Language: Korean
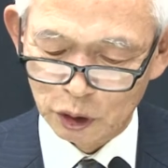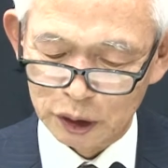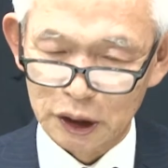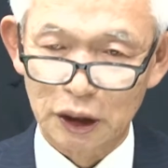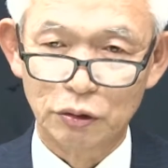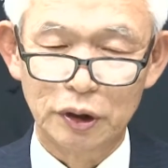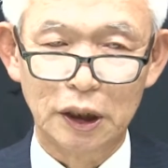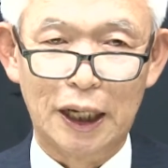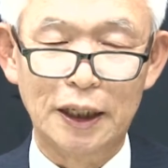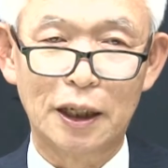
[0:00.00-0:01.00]
여기
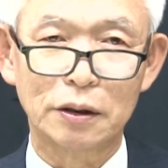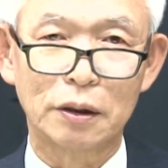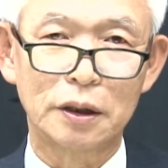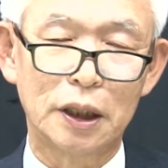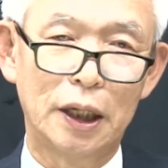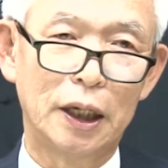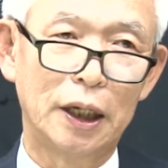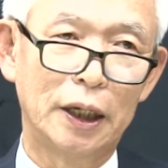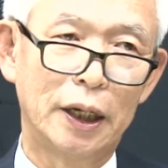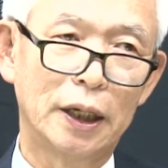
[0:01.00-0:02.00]
우리 안양
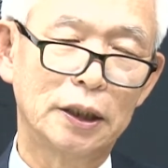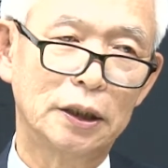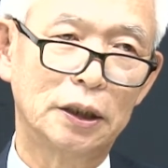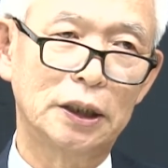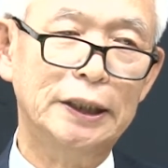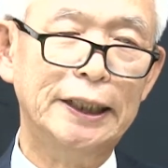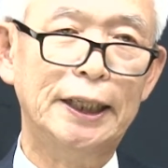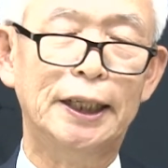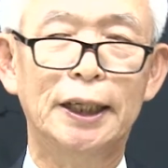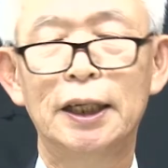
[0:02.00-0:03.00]
선생의 그
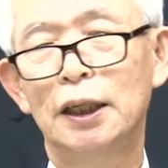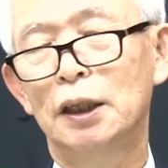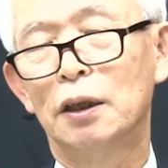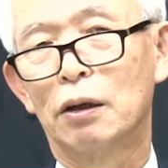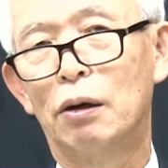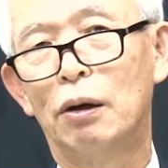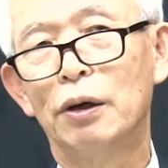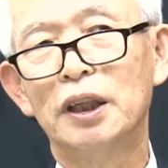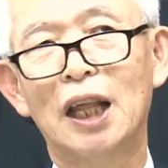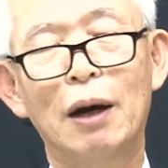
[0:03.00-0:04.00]
글이
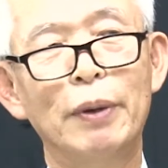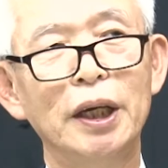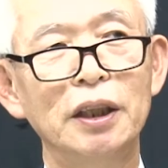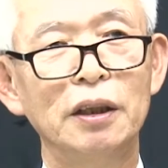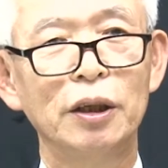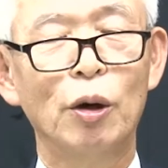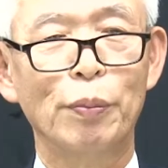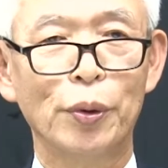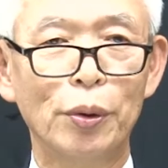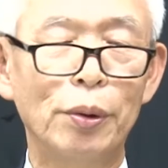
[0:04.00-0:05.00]
거의 남아 있는 게
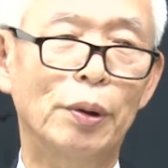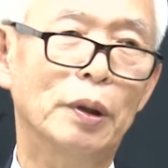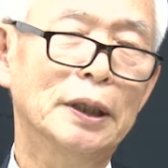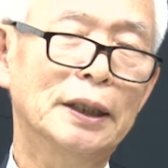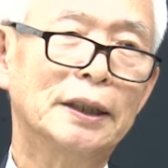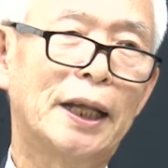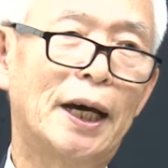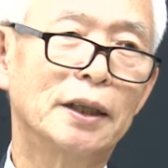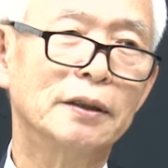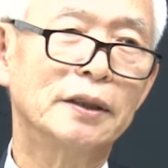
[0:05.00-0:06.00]
없고
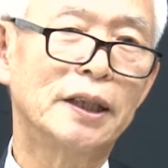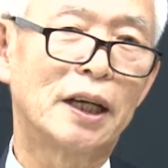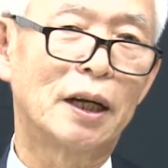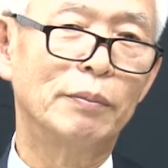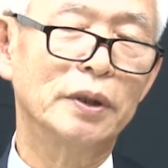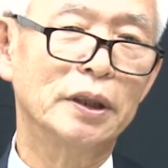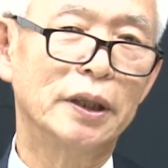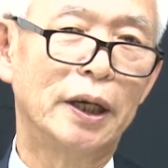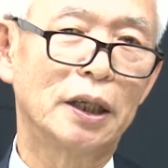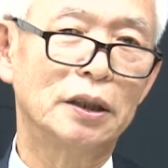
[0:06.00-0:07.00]
다른
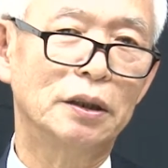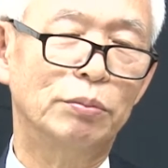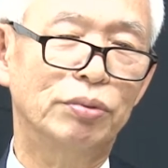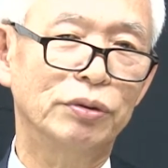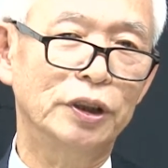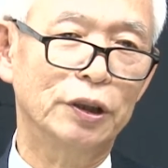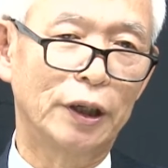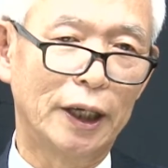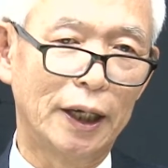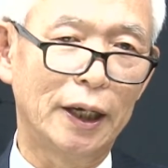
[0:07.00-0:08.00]
사람들의 그
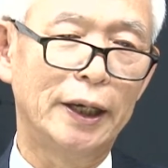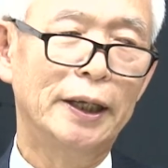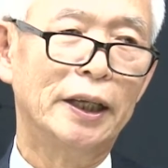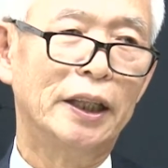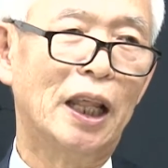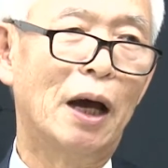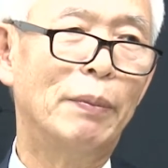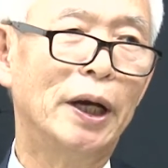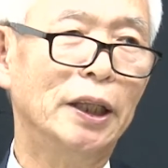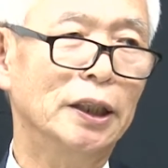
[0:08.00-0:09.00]
문적에
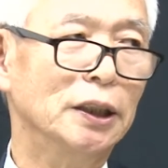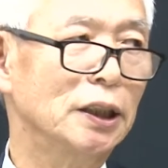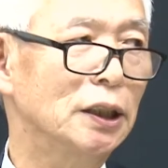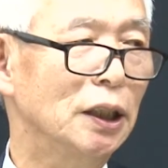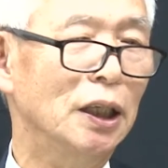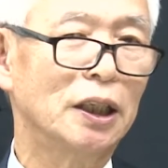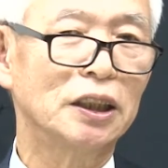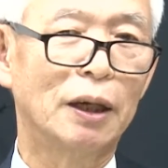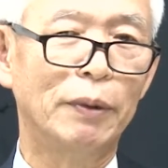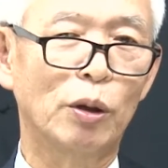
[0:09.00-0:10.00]
남아 있는 글, 그다음에